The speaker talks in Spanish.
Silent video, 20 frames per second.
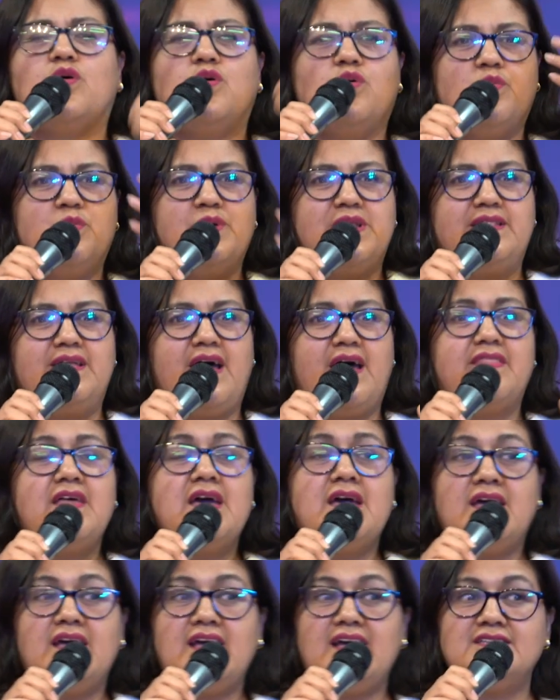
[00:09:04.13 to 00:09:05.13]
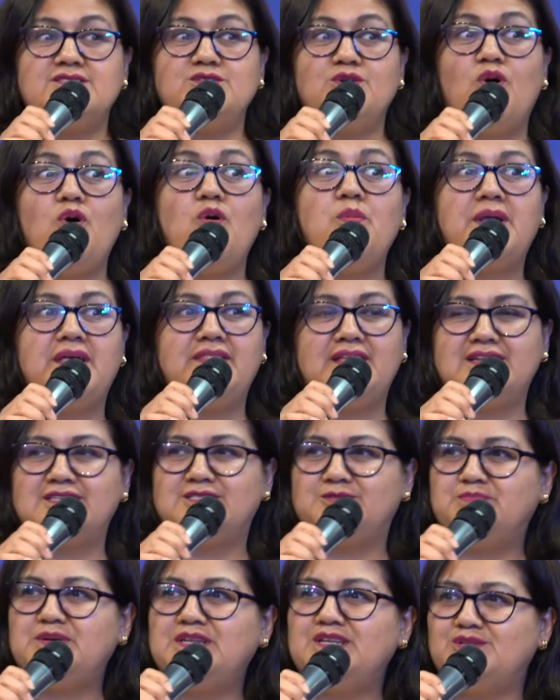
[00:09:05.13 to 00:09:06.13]
humildad, es obra del
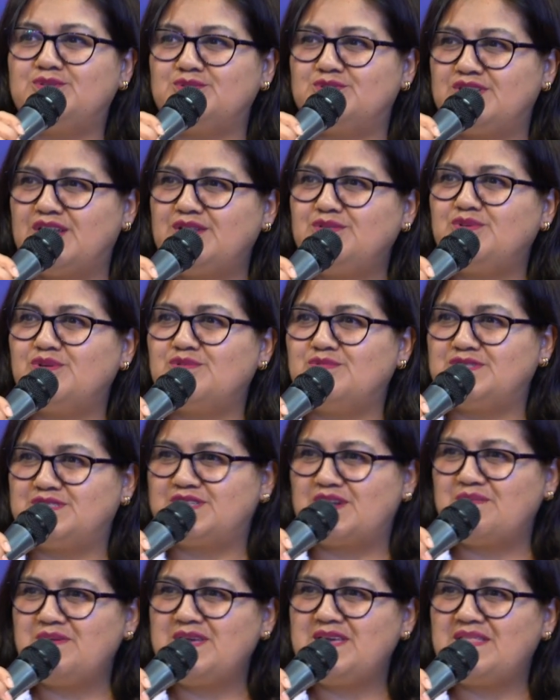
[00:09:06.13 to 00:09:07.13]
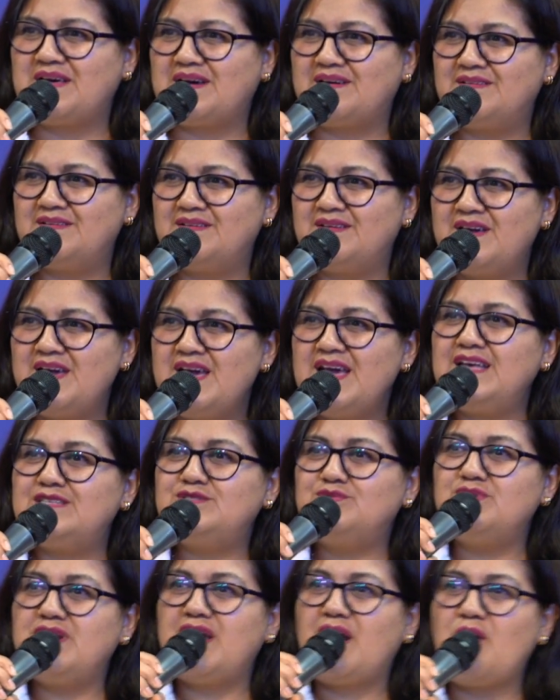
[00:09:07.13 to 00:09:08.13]
Espíritu Santo en nuestra vida. Es
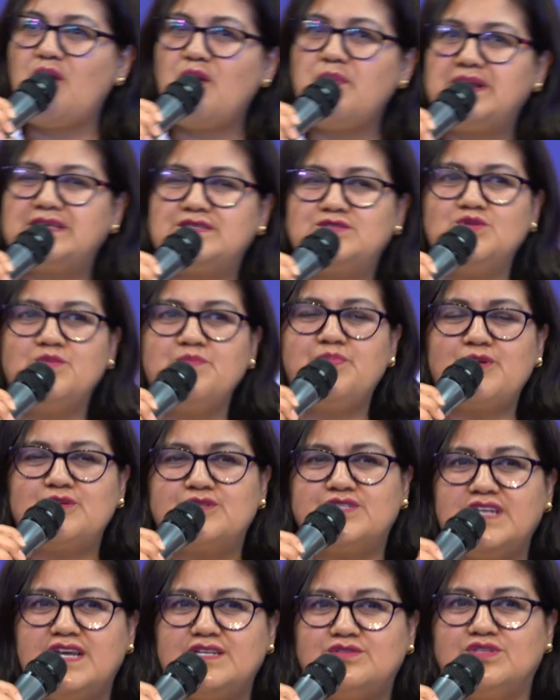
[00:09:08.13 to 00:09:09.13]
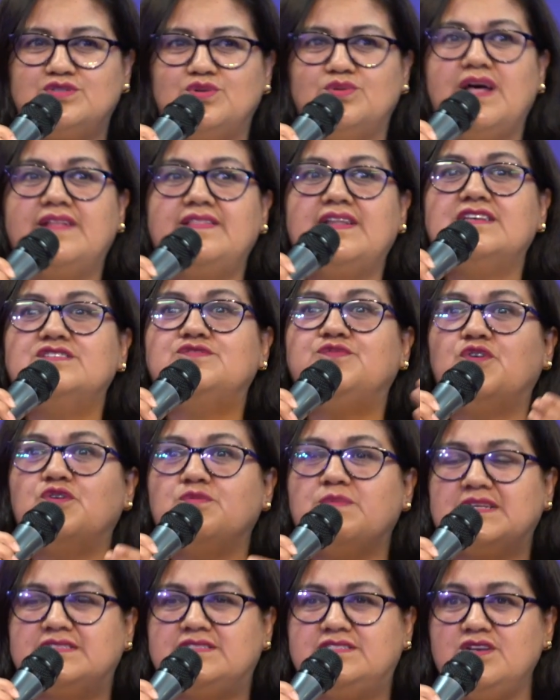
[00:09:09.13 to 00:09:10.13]
una obra, es un proceso, es una
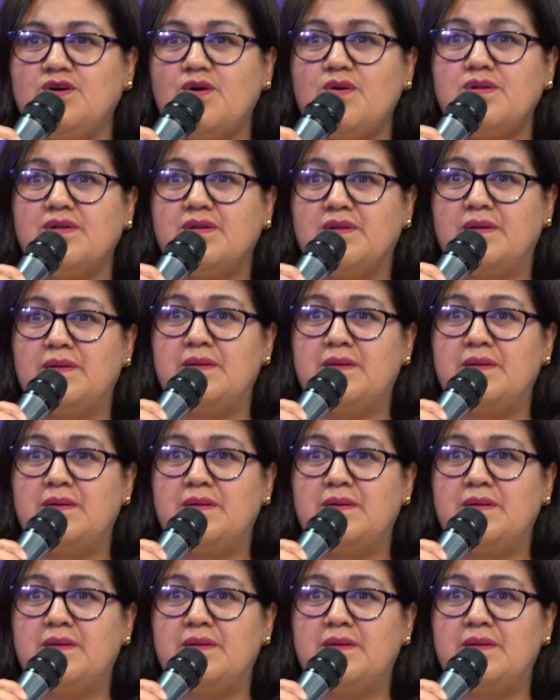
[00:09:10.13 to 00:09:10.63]
transformación.